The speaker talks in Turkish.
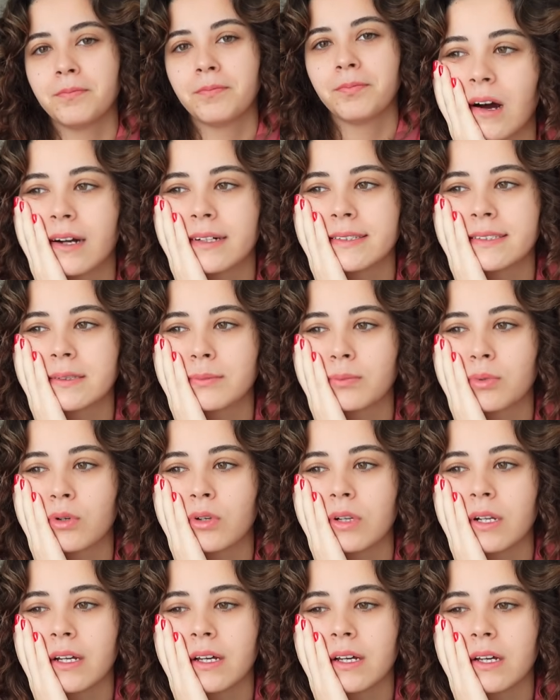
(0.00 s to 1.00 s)
Artık
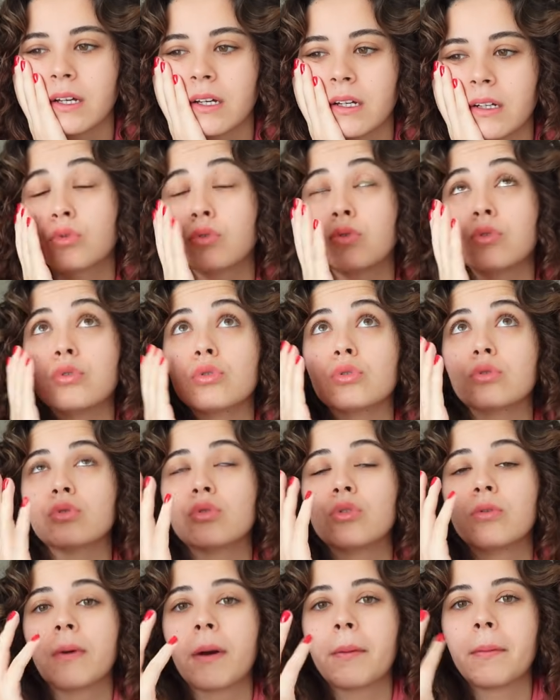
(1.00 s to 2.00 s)
böyle mutluluk
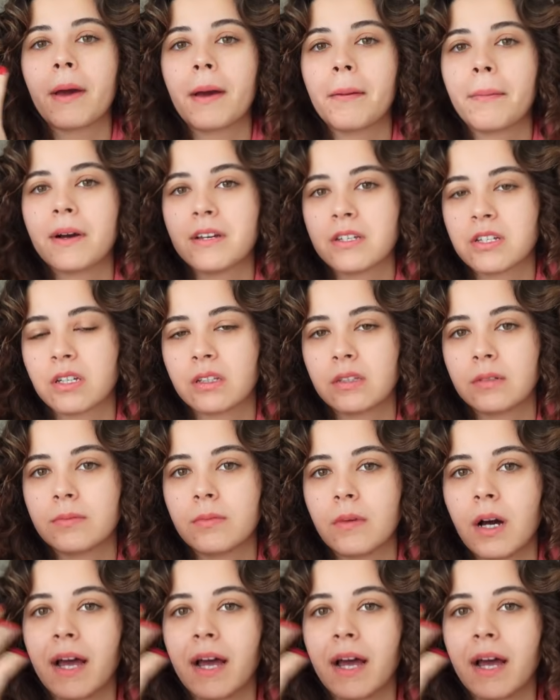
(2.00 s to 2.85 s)
duymamaya başladım.